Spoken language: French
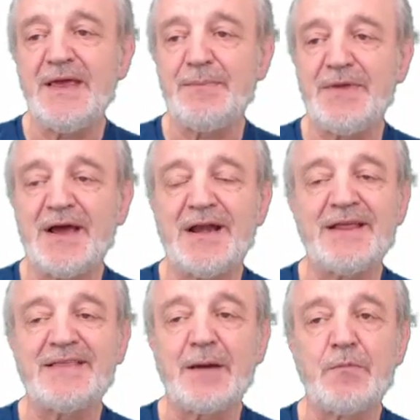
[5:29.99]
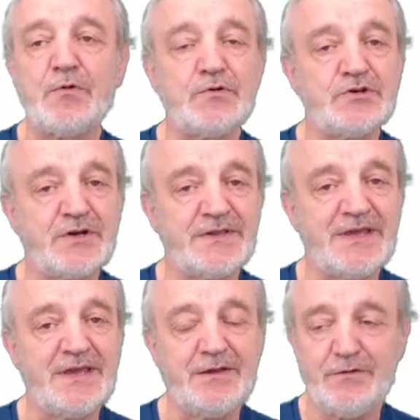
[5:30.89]
Eh bien, les tableaux,
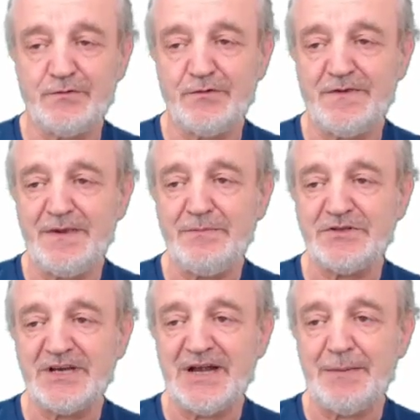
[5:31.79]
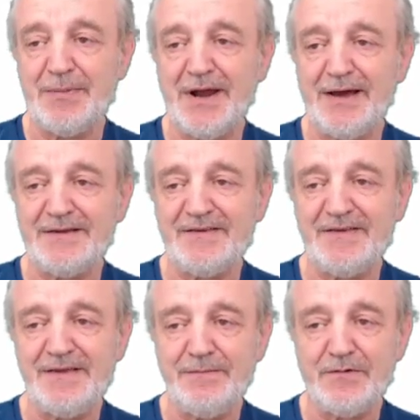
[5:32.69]
j'en ai de deux types. J'ai les plats
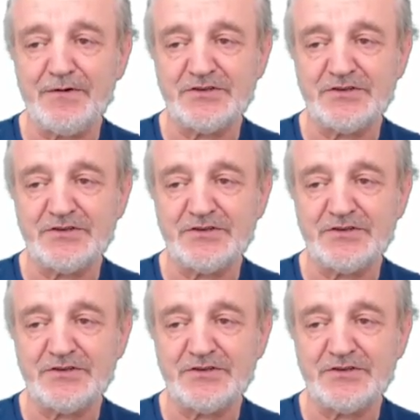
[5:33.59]
ici.